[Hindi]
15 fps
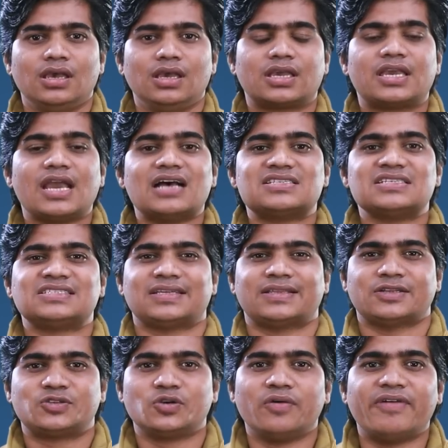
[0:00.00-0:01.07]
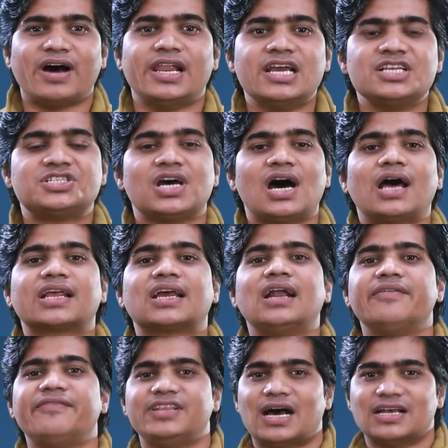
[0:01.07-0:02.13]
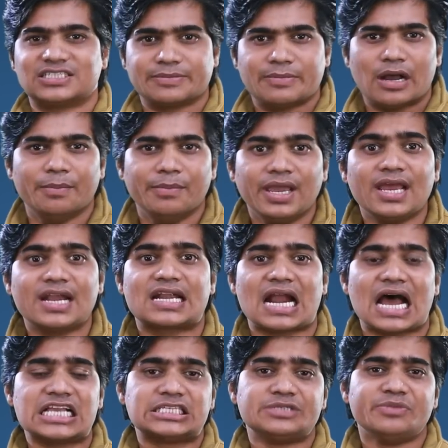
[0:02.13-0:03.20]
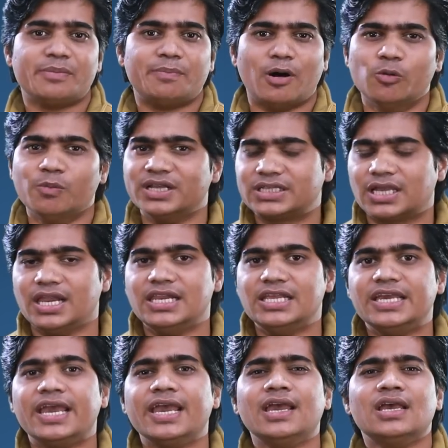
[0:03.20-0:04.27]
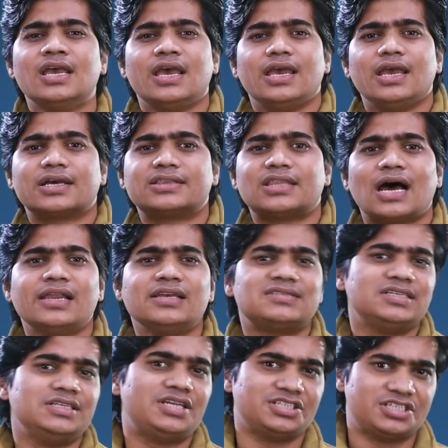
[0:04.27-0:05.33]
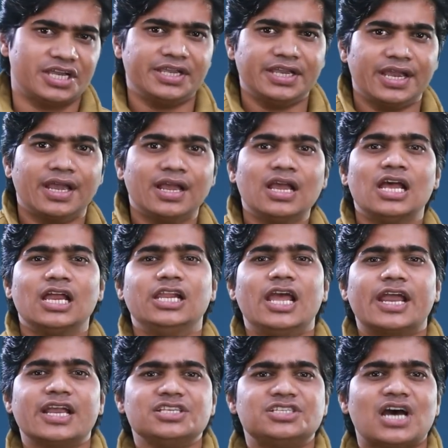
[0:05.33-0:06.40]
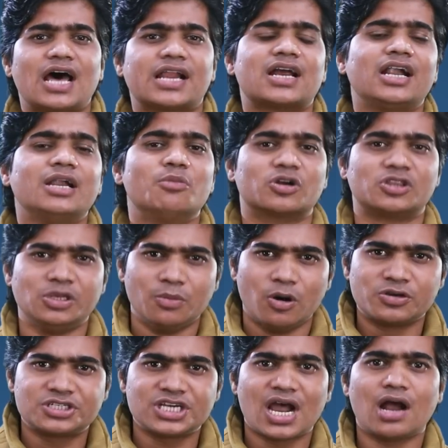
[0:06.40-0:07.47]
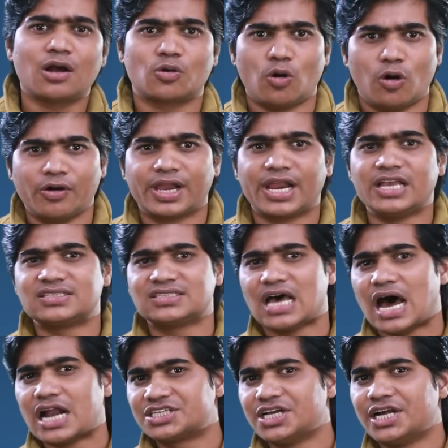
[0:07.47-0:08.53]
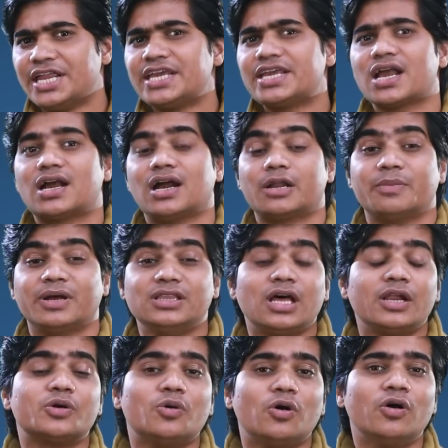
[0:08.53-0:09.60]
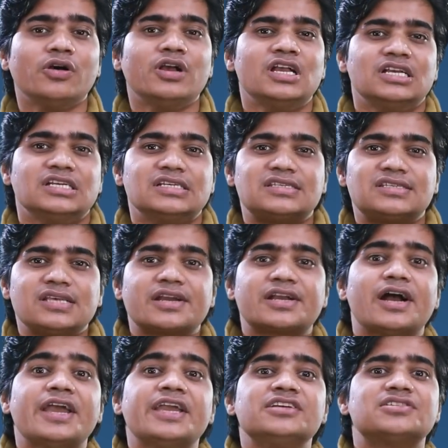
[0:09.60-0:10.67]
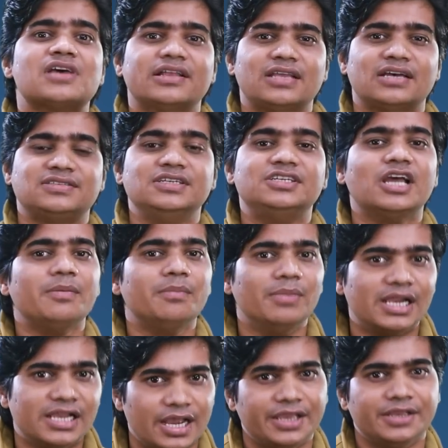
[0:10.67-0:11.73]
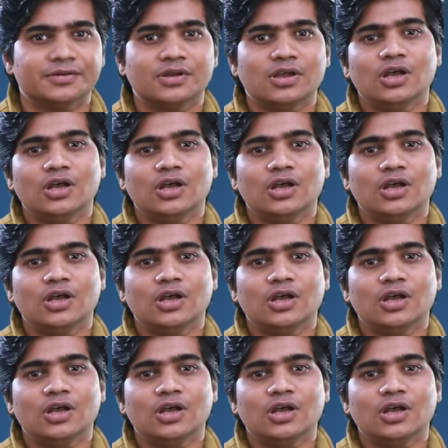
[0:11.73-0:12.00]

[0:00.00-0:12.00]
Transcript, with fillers: इक्यासी सदस्यों वाले झारखंड विधानसभा में राज्य में बहुमत के लिए इकतालीस सीटें चाहिए लेकिन झारखंड मुक्ति मोर्चा कांग्रेस आरजेडी के गठबंधन को इससे कहीं ज़्यादा सीटें मिल गईं